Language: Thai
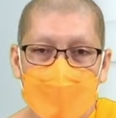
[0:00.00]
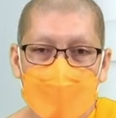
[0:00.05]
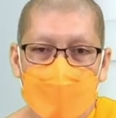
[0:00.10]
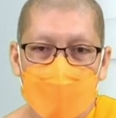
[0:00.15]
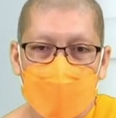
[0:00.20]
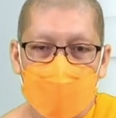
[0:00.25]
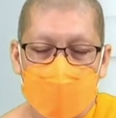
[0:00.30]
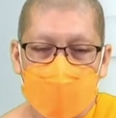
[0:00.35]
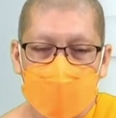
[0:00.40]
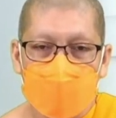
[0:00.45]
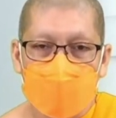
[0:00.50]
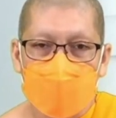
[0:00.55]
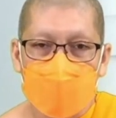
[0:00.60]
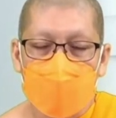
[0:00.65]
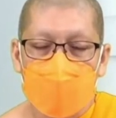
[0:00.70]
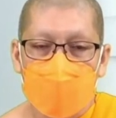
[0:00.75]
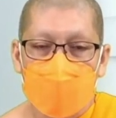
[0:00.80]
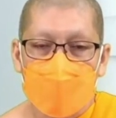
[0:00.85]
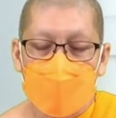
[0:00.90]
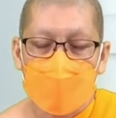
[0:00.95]
ติดเชื้อ
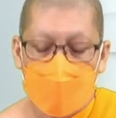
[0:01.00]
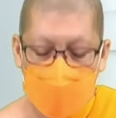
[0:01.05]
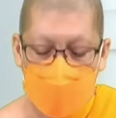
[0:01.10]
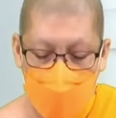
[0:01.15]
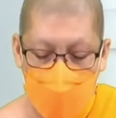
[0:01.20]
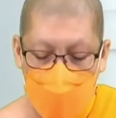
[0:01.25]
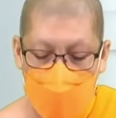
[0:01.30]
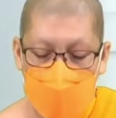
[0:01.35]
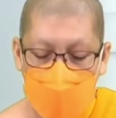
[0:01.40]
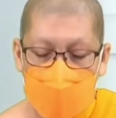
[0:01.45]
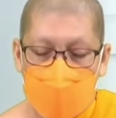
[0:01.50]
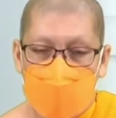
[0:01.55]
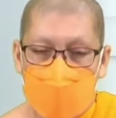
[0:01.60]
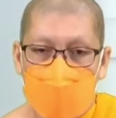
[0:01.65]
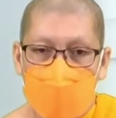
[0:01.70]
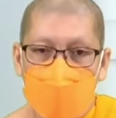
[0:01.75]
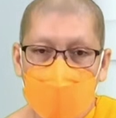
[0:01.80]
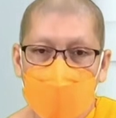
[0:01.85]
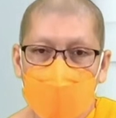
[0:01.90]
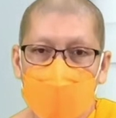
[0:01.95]
สายนี้
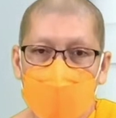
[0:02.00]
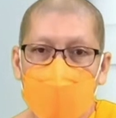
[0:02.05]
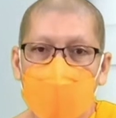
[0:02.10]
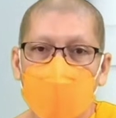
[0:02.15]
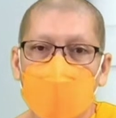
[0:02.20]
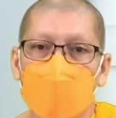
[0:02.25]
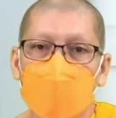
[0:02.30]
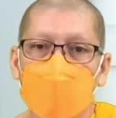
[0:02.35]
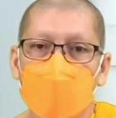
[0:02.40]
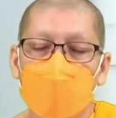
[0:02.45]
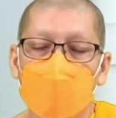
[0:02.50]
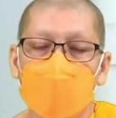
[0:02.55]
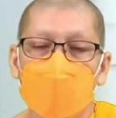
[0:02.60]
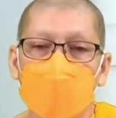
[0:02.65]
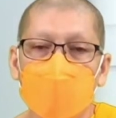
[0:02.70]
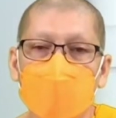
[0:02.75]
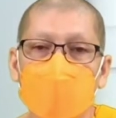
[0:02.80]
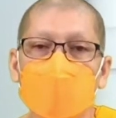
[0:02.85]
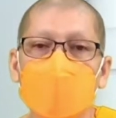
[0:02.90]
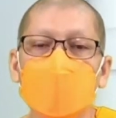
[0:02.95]
ที่มันน่ากลัวก็คื
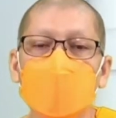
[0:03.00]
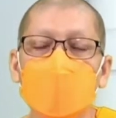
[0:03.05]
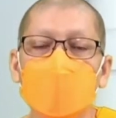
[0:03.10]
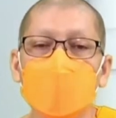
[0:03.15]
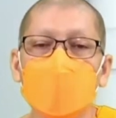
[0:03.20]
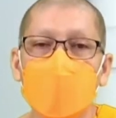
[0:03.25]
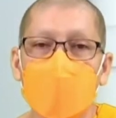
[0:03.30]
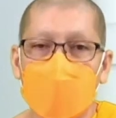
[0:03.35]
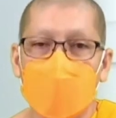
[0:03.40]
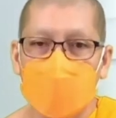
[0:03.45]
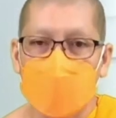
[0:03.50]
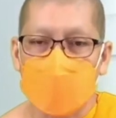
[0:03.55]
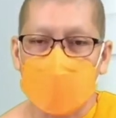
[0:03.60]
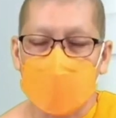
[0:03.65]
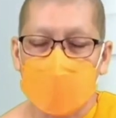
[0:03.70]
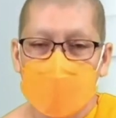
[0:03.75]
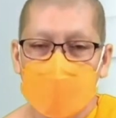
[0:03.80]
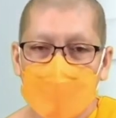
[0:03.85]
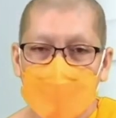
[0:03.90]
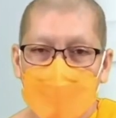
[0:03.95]
อมันดื้อทุกอย่างเล
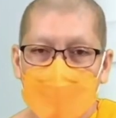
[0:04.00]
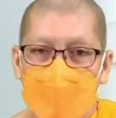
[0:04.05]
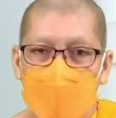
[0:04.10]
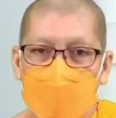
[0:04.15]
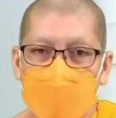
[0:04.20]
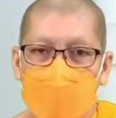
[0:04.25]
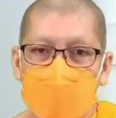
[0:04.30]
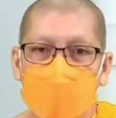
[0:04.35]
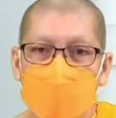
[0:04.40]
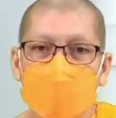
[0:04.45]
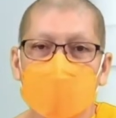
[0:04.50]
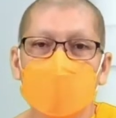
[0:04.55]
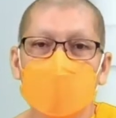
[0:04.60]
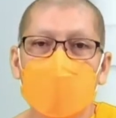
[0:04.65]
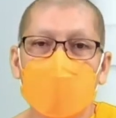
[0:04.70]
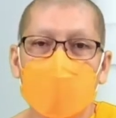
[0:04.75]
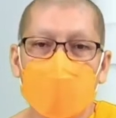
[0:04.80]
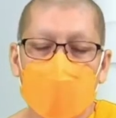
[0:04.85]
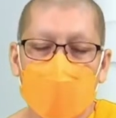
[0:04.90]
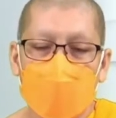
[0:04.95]
ย มันดื้อ
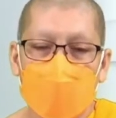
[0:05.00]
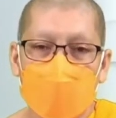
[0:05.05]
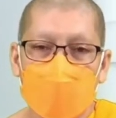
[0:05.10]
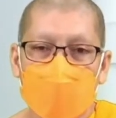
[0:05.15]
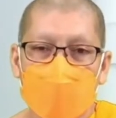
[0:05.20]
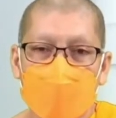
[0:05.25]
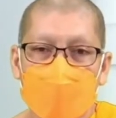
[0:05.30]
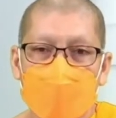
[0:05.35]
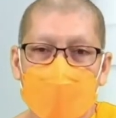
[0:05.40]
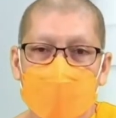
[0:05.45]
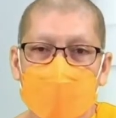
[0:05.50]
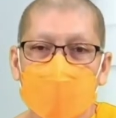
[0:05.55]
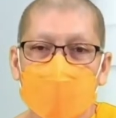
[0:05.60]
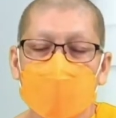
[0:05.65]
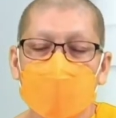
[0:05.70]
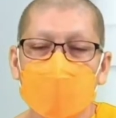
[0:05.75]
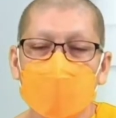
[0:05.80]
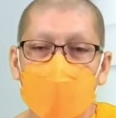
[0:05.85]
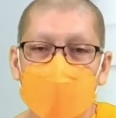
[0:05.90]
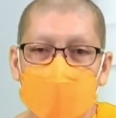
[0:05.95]
ยา
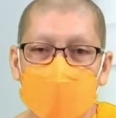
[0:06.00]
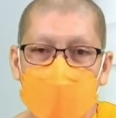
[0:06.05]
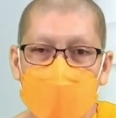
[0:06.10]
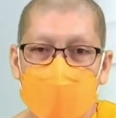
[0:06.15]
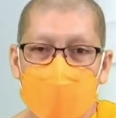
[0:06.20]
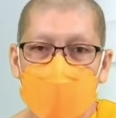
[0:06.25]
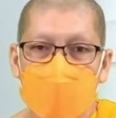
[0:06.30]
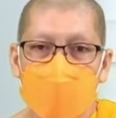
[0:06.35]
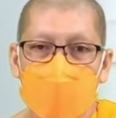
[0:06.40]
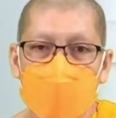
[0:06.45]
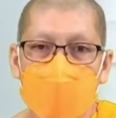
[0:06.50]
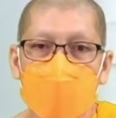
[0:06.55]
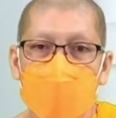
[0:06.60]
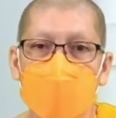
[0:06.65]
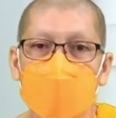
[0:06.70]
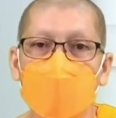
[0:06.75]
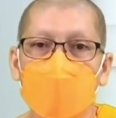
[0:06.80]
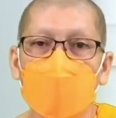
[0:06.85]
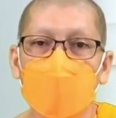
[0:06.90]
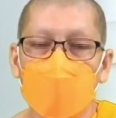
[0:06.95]
ดื้อวัคซีนดื้อ
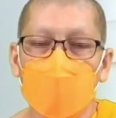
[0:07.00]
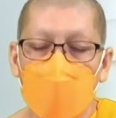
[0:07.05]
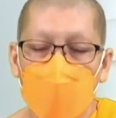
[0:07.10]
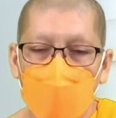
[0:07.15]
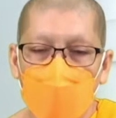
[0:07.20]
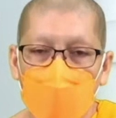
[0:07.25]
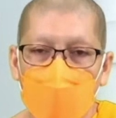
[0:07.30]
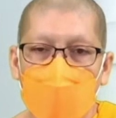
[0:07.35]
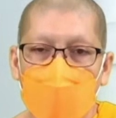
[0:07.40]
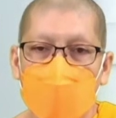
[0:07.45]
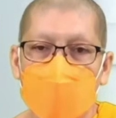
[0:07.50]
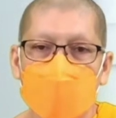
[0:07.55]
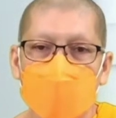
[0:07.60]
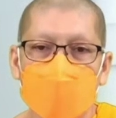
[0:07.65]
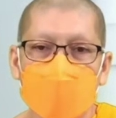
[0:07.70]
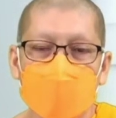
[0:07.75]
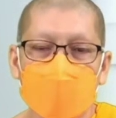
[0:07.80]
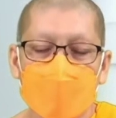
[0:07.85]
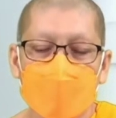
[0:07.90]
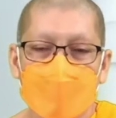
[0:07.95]
ภูมิคุ้มกัน
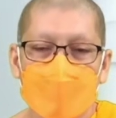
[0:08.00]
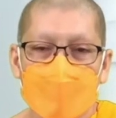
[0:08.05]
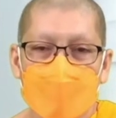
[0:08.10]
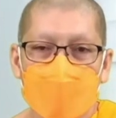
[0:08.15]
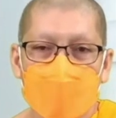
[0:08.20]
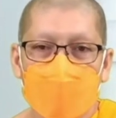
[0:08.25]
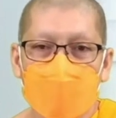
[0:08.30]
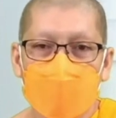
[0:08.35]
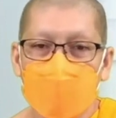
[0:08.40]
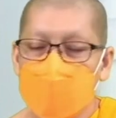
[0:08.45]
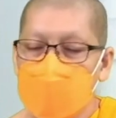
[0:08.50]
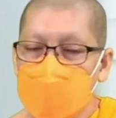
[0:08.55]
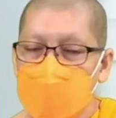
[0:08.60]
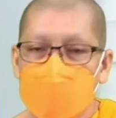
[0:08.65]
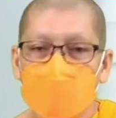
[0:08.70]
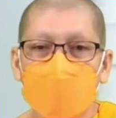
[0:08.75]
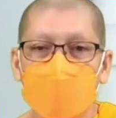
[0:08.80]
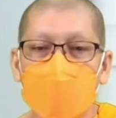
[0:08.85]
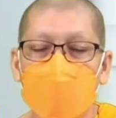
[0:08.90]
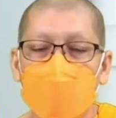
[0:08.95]
คือมัน
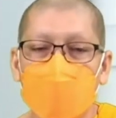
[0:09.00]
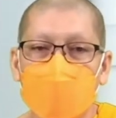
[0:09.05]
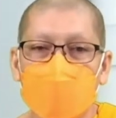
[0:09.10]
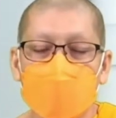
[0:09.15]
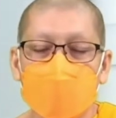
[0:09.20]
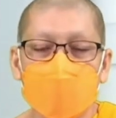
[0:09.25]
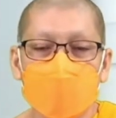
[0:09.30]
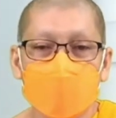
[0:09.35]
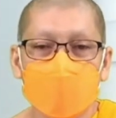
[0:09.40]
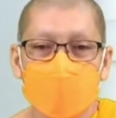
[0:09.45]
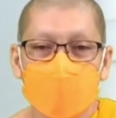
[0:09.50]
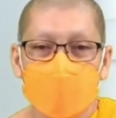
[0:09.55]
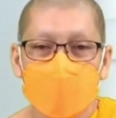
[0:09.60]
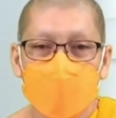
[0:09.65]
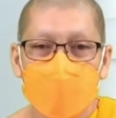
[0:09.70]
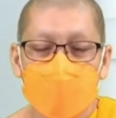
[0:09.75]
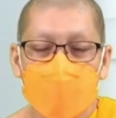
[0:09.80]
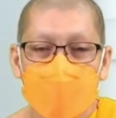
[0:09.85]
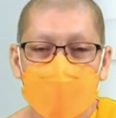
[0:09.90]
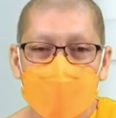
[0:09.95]
ดื้อทุกอย่างเลย
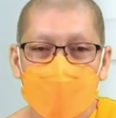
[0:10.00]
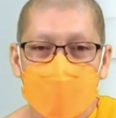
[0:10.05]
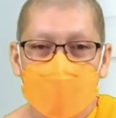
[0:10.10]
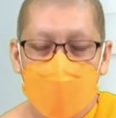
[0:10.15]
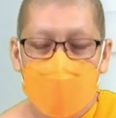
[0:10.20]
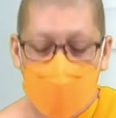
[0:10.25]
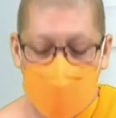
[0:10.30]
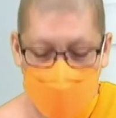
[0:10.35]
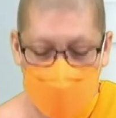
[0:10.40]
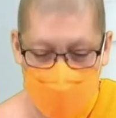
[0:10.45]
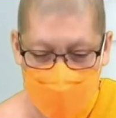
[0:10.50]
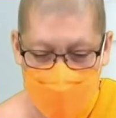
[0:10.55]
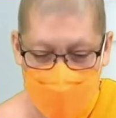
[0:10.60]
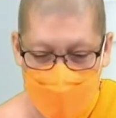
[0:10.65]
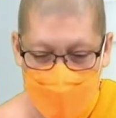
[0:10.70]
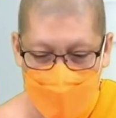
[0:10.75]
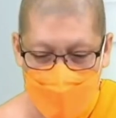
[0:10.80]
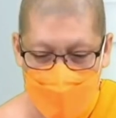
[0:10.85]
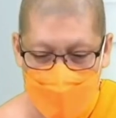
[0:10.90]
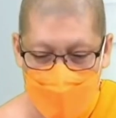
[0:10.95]
นะ
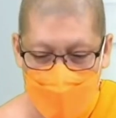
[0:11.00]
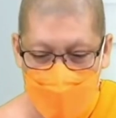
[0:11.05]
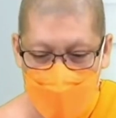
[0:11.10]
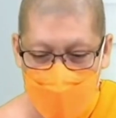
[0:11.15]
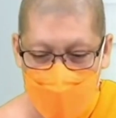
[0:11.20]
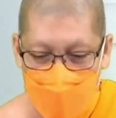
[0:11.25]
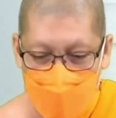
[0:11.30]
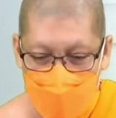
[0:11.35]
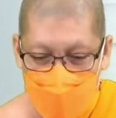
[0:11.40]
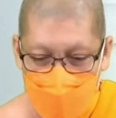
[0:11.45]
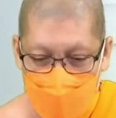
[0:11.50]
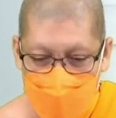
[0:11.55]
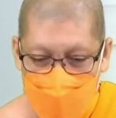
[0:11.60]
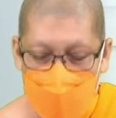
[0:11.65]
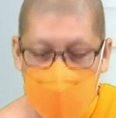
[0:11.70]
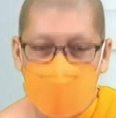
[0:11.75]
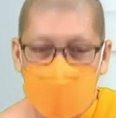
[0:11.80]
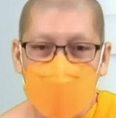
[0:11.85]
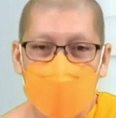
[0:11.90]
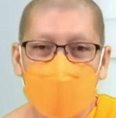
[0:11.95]

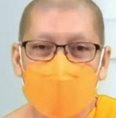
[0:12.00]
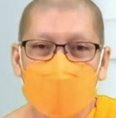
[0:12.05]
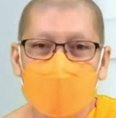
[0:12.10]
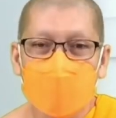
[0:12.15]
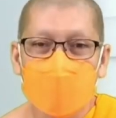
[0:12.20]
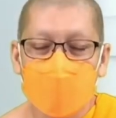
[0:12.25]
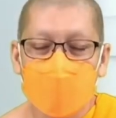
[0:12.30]
เราอย่าไปเจอ